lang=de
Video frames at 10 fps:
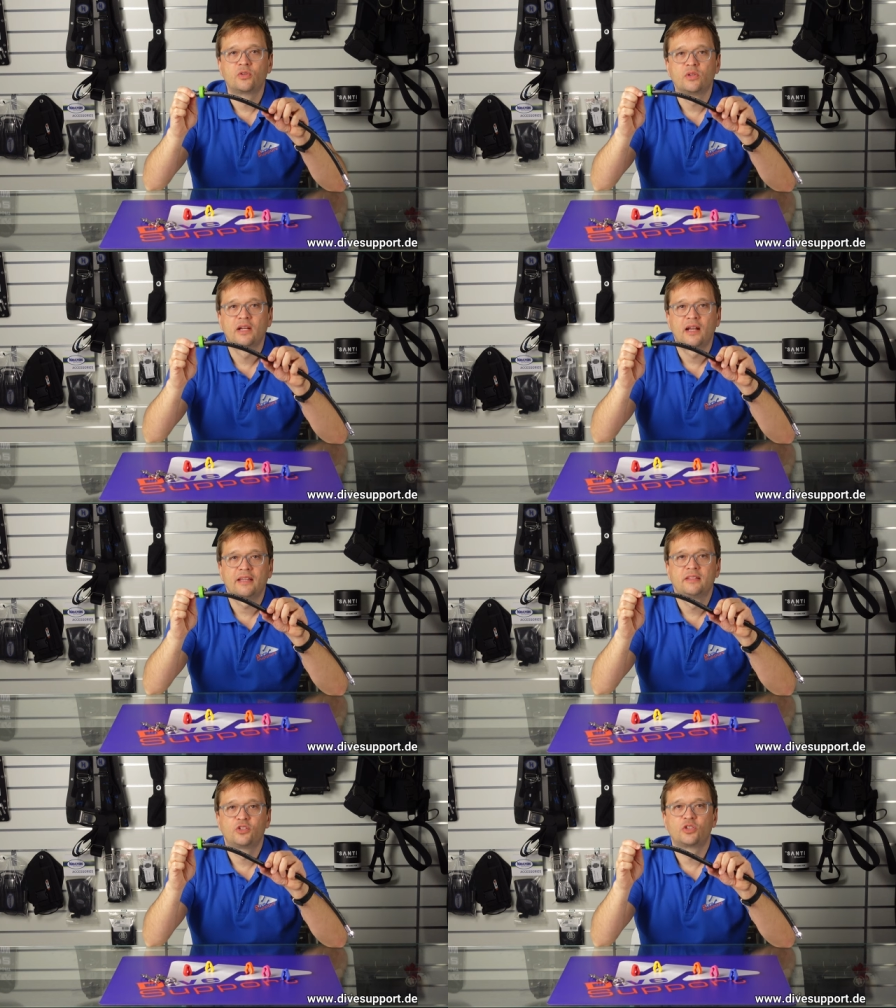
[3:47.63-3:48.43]
zu den
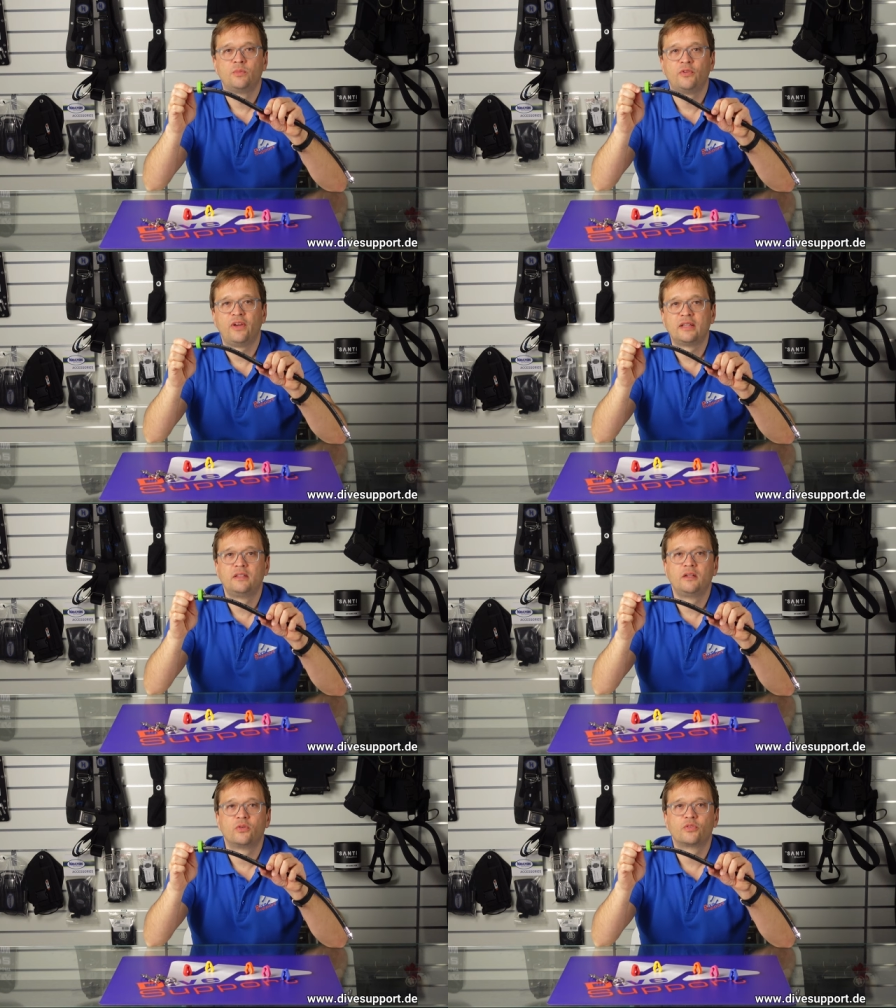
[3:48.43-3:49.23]
klassischen
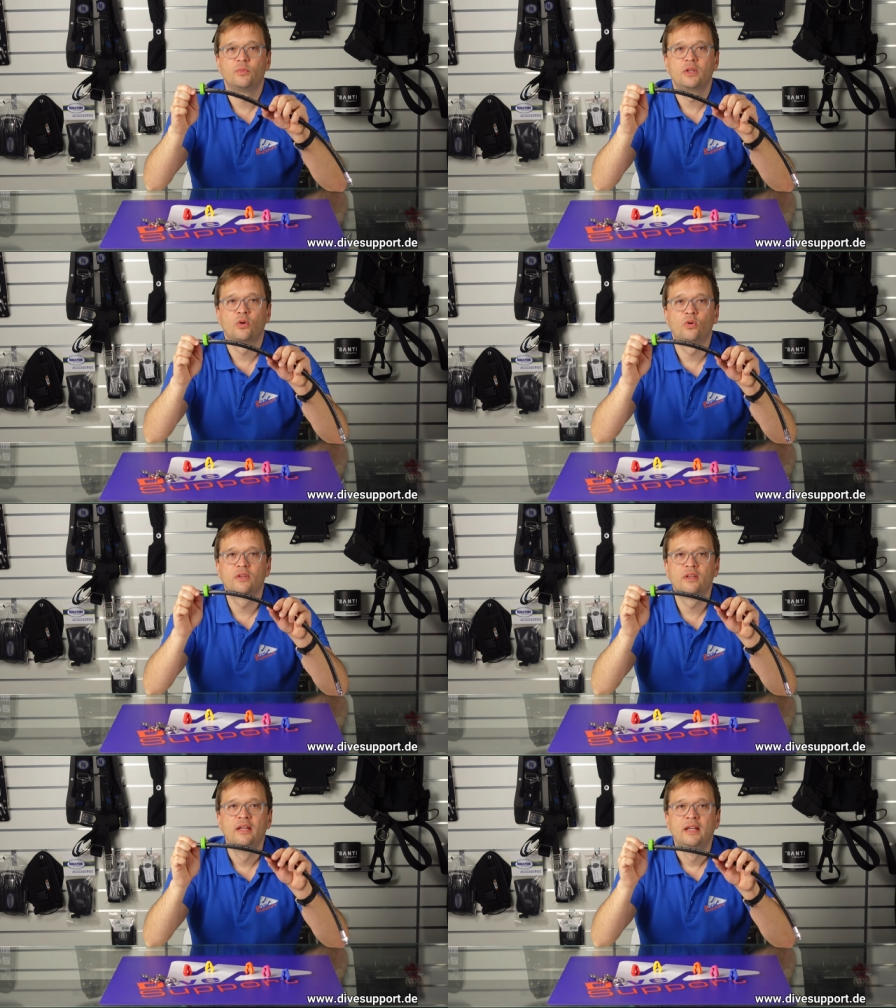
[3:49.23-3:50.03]

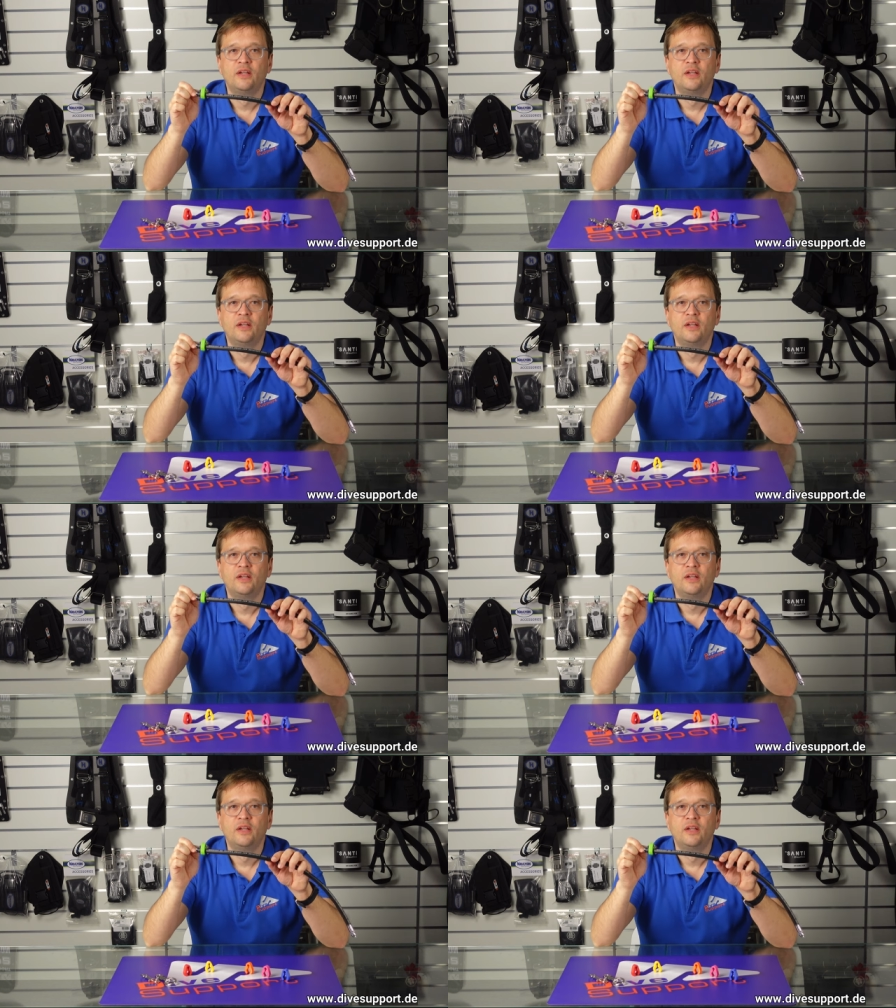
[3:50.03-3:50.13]
Befestigungsmethoden,